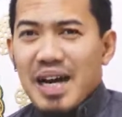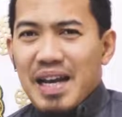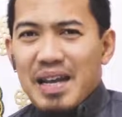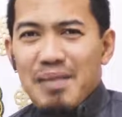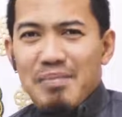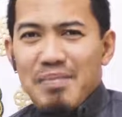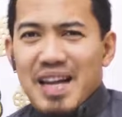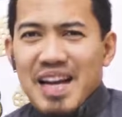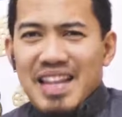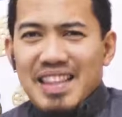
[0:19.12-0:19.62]

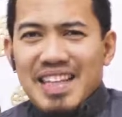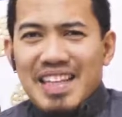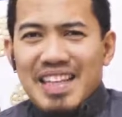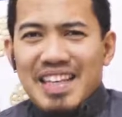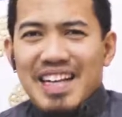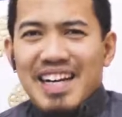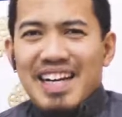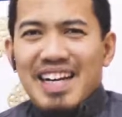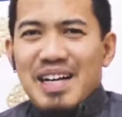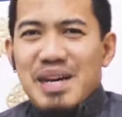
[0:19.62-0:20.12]
Alam
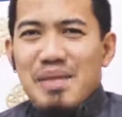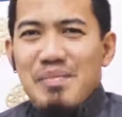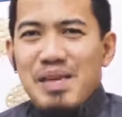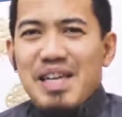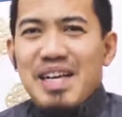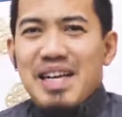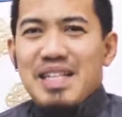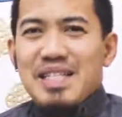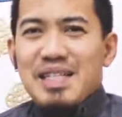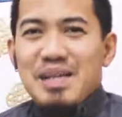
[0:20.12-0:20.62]
natin na
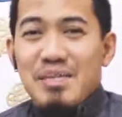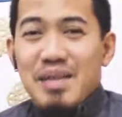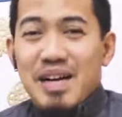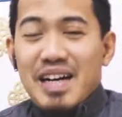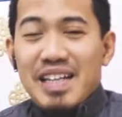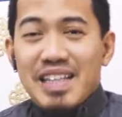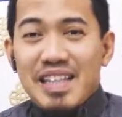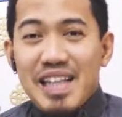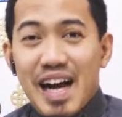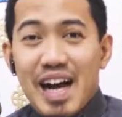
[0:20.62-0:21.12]
karamihan sa
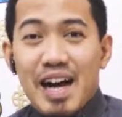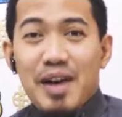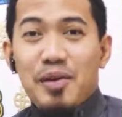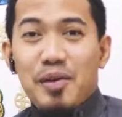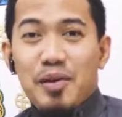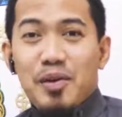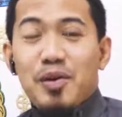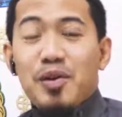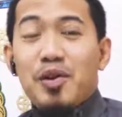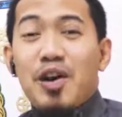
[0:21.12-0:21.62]
mga
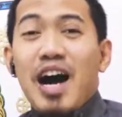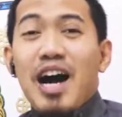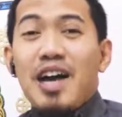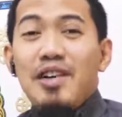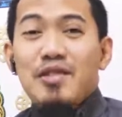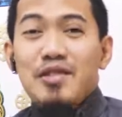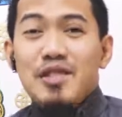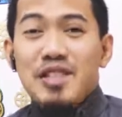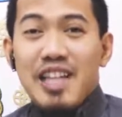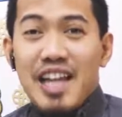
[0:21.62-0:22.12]
tao o
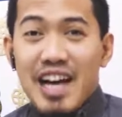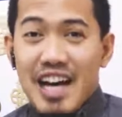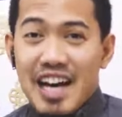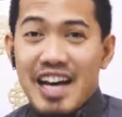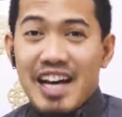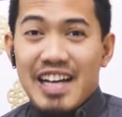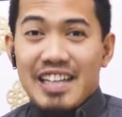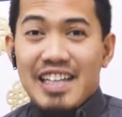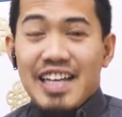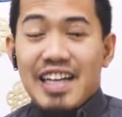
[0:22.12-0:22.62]
halos
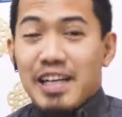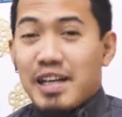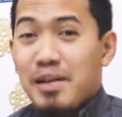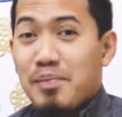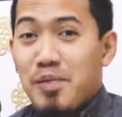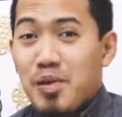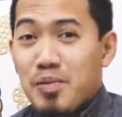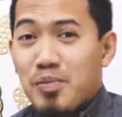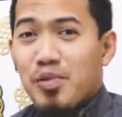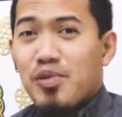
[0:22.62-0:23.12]
lahat ay
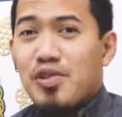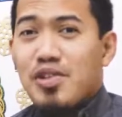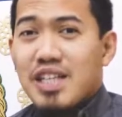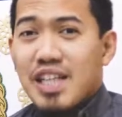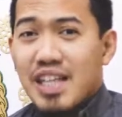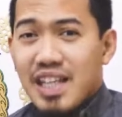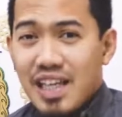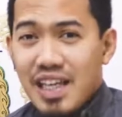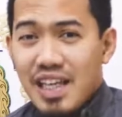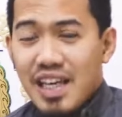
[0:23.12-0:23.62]

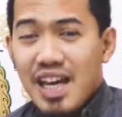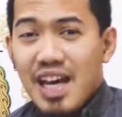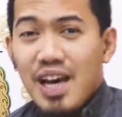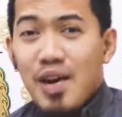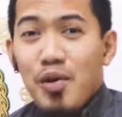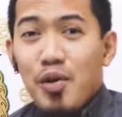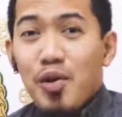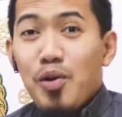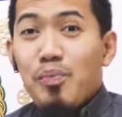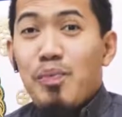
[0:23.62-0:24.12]
nagpupursigi
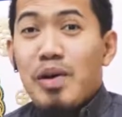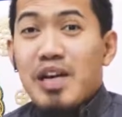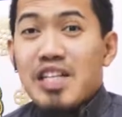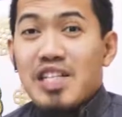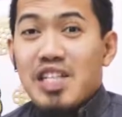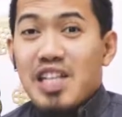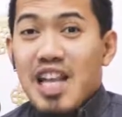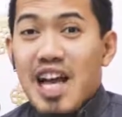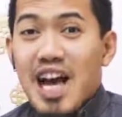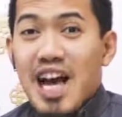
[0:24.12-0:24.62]

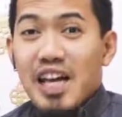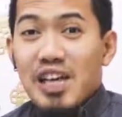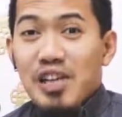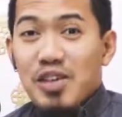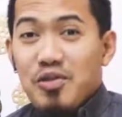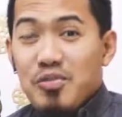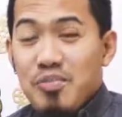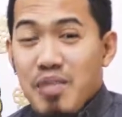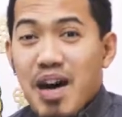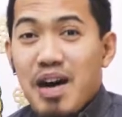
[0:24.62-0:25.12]
upang sila
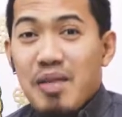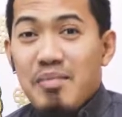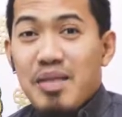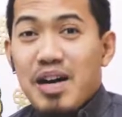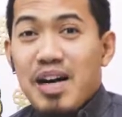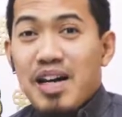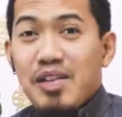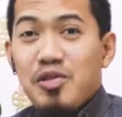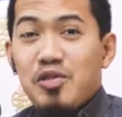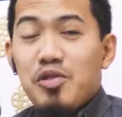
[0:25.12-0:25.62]
ay
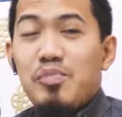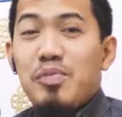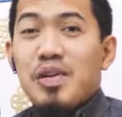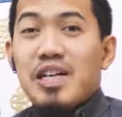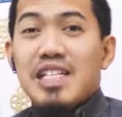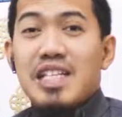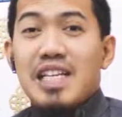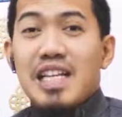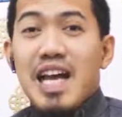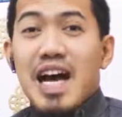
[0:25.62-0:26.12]
yumaman,
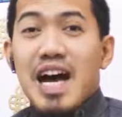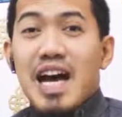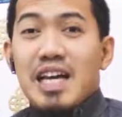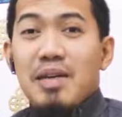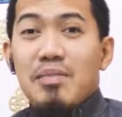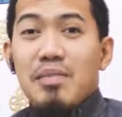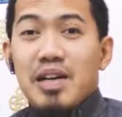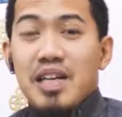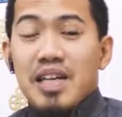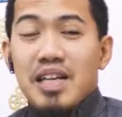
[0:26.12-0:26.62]
upang sila
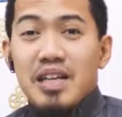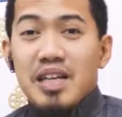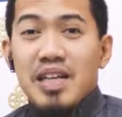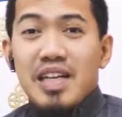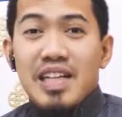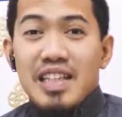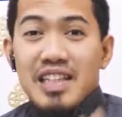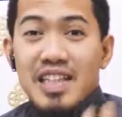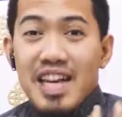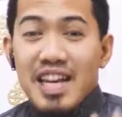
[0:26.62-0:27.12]
ay maging
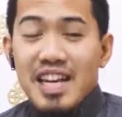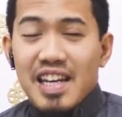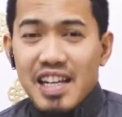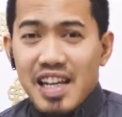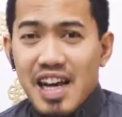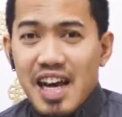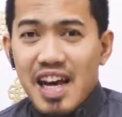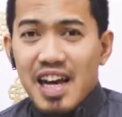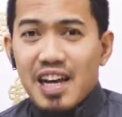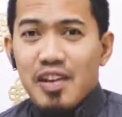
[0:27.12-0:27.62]

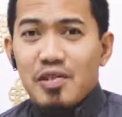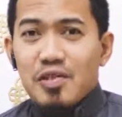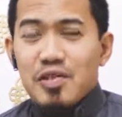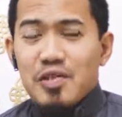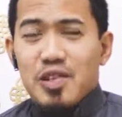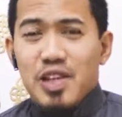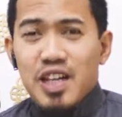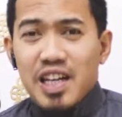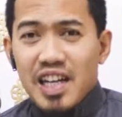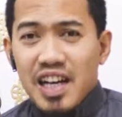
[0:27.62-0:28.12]
tanyag, o
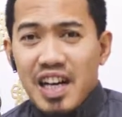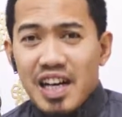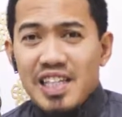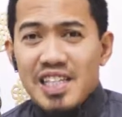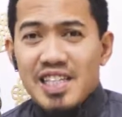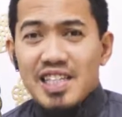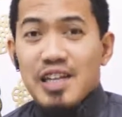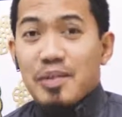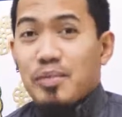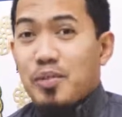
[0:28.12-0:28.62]

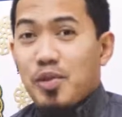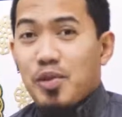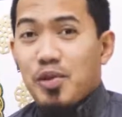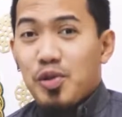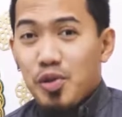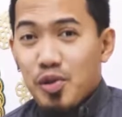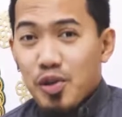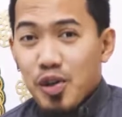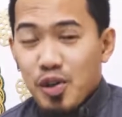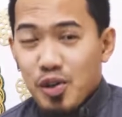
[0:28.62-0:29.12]
sikat sa
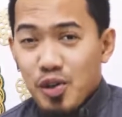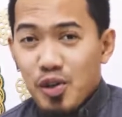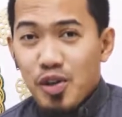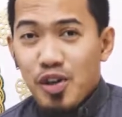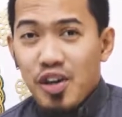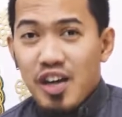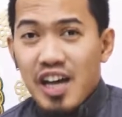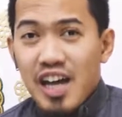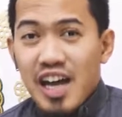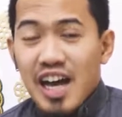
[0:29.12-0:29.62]
mundong
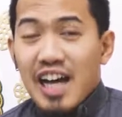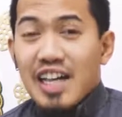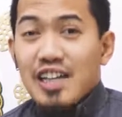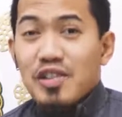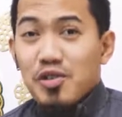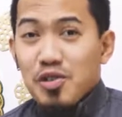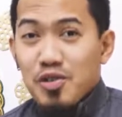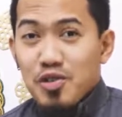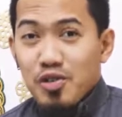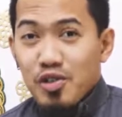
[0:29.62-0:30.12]
ito.
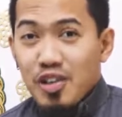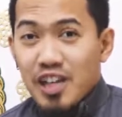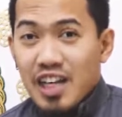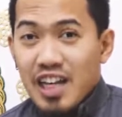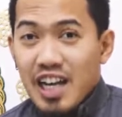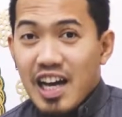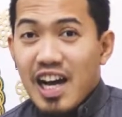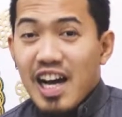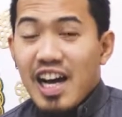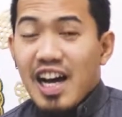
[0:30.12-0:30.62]
At gusto
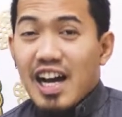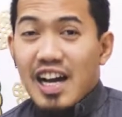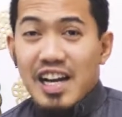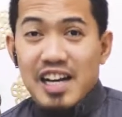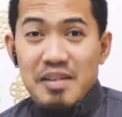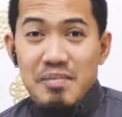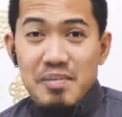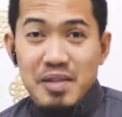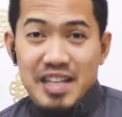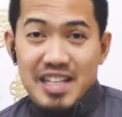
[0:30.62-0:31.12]
nila,
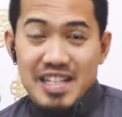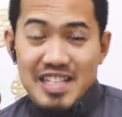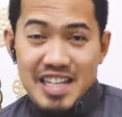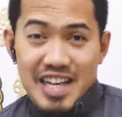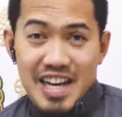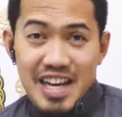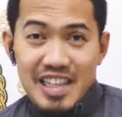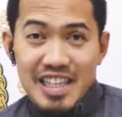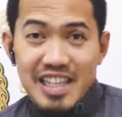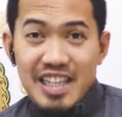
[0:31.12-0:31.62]
karamihan
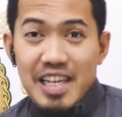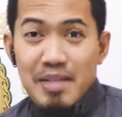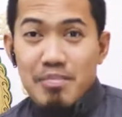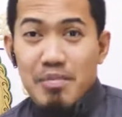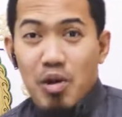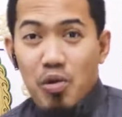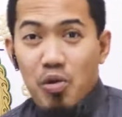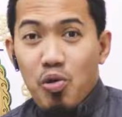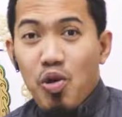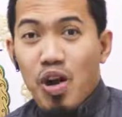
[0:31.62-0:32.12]
sa atin ay
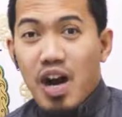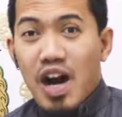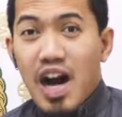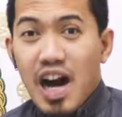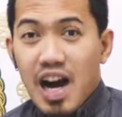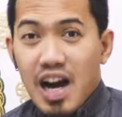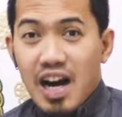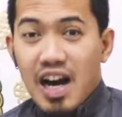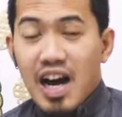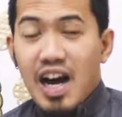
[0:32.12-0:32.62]

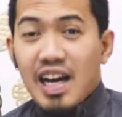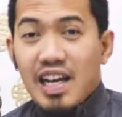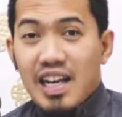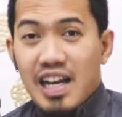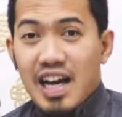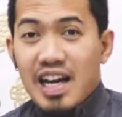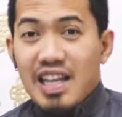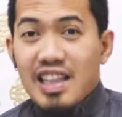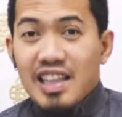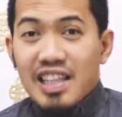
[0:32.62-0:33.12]
makuha ang
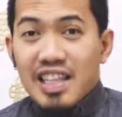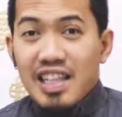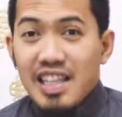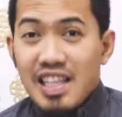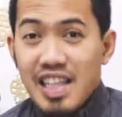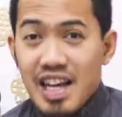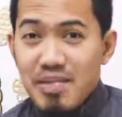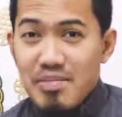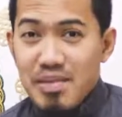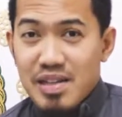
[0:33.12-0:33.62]
lahat
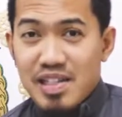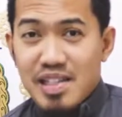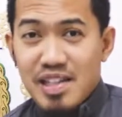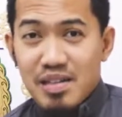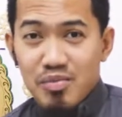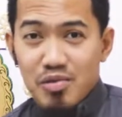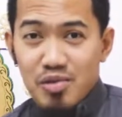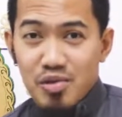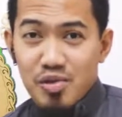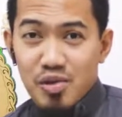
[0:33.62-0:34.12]
ng yaman
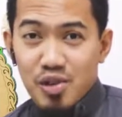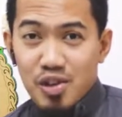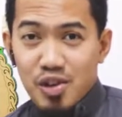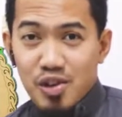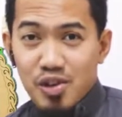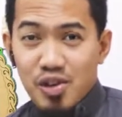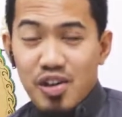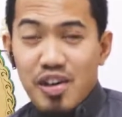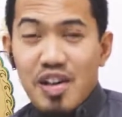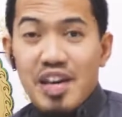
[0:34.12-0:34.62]
sa
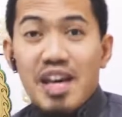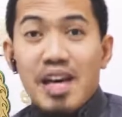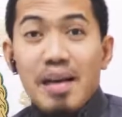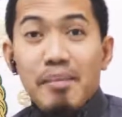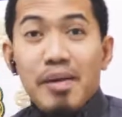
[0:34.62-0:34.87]
mundong ito.